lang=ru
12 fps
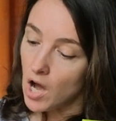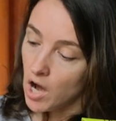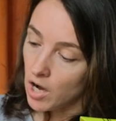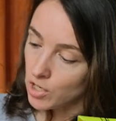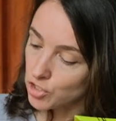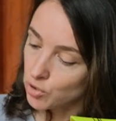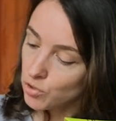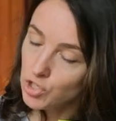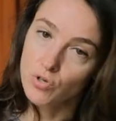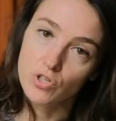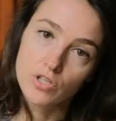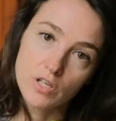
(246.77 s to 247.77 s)
А, что
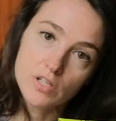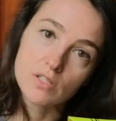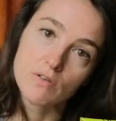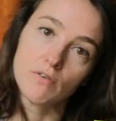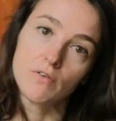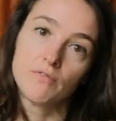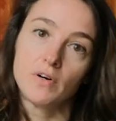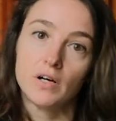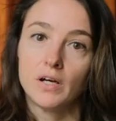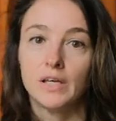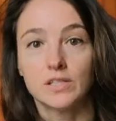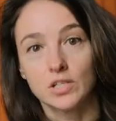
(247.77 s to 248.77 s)
еще интересного
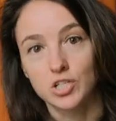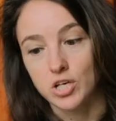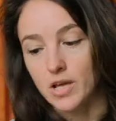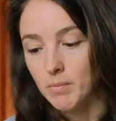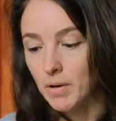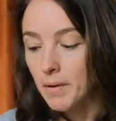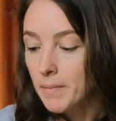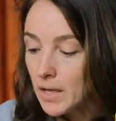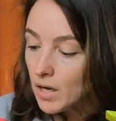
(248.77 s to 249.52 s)
в этих шлемах?